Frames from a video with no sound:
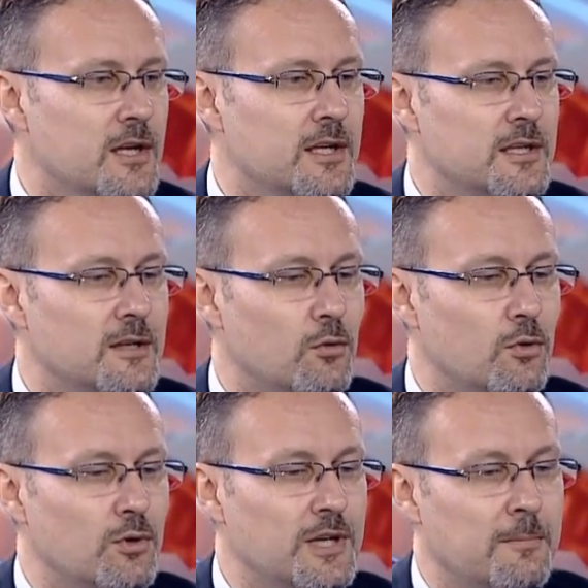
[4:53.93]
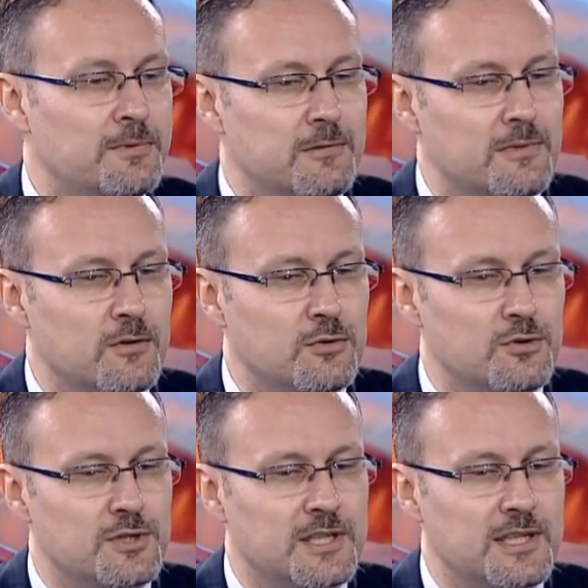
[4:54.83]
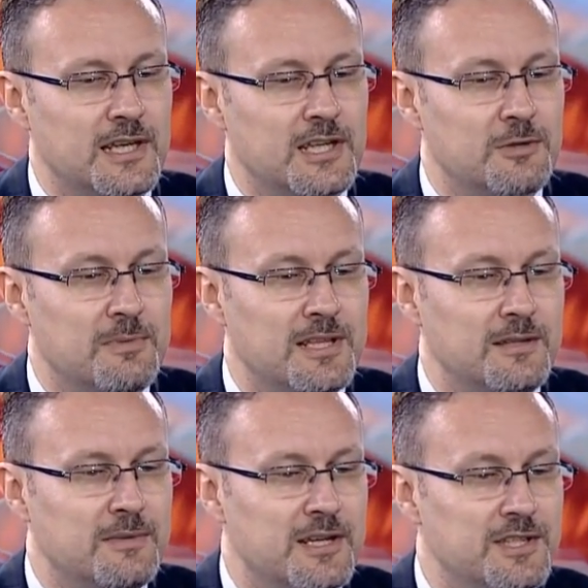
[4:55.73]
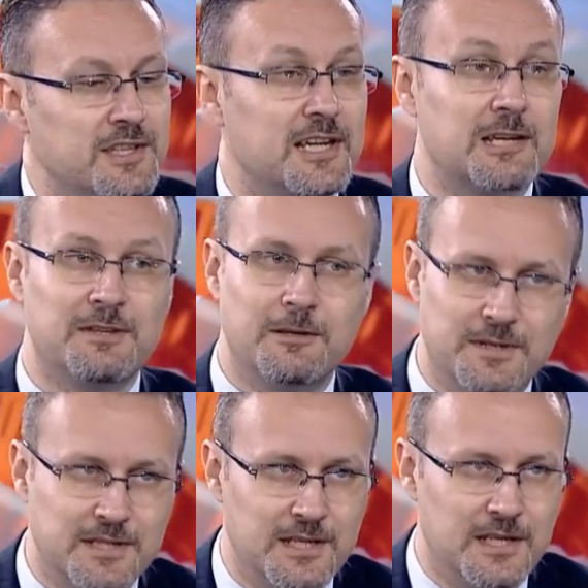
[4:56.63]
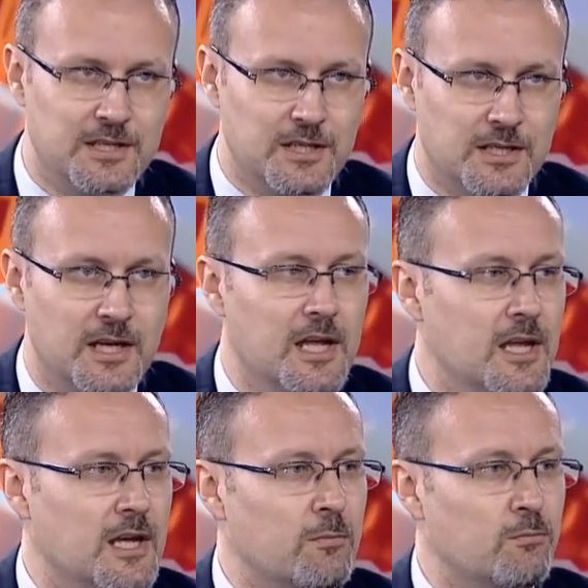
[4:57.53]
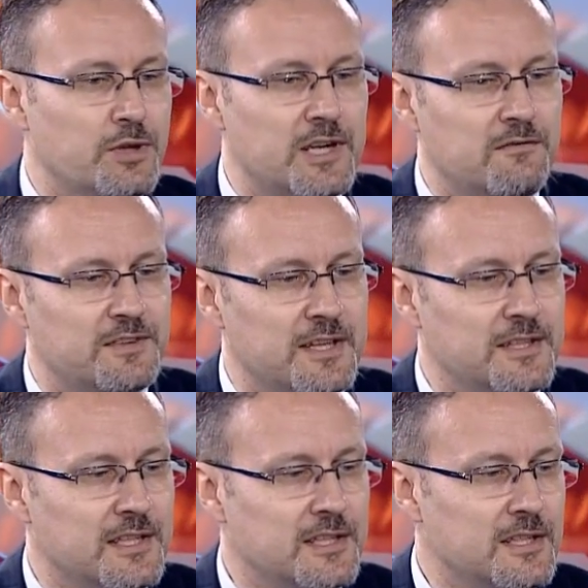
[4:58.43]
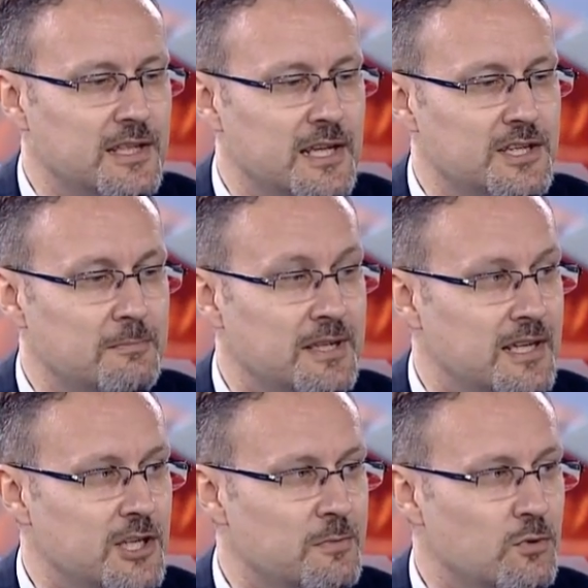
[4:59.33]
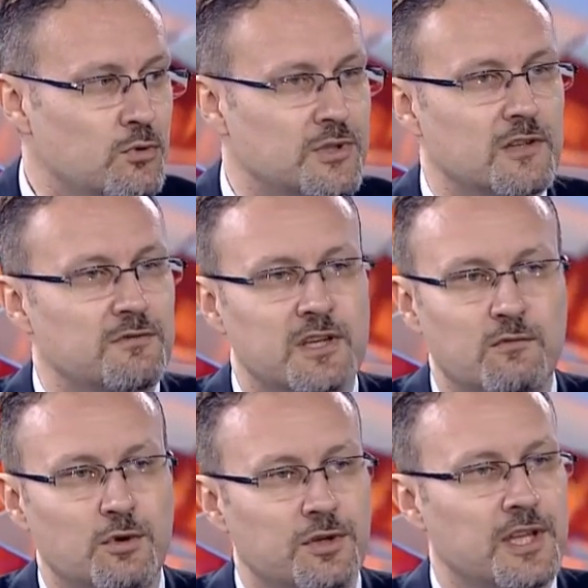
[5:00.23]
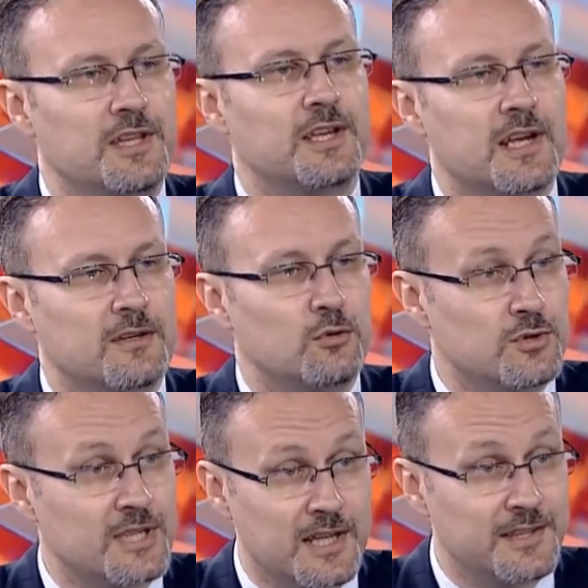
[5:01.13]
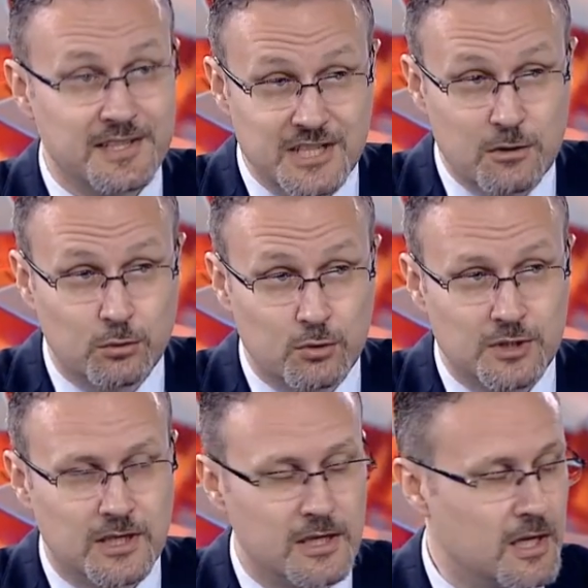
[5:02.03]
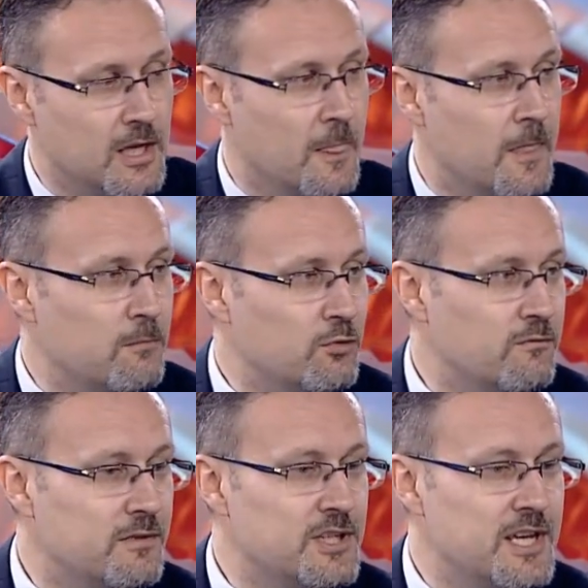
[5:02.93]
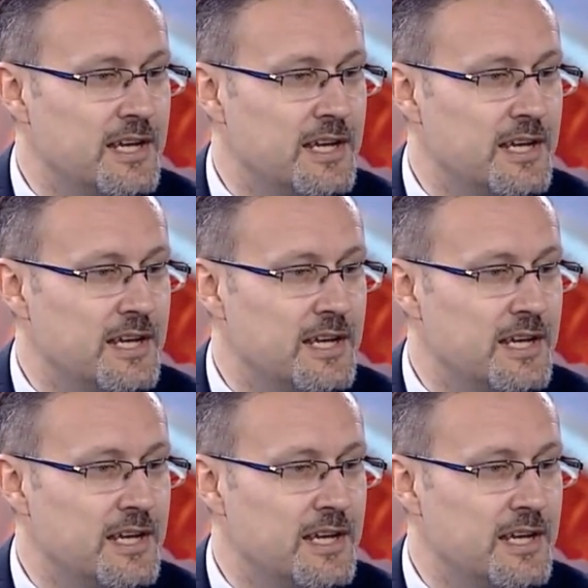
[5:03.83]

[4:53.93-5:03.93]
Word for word: e, o yaptırımlar konusundaki gelişmelerin bence takip edilmesi gerekecek. Yani bu taraftan gelecek bir gelişme kur tarafındaki volatiliteyi tekrar yükseltirecek olursa e, bunun vereceği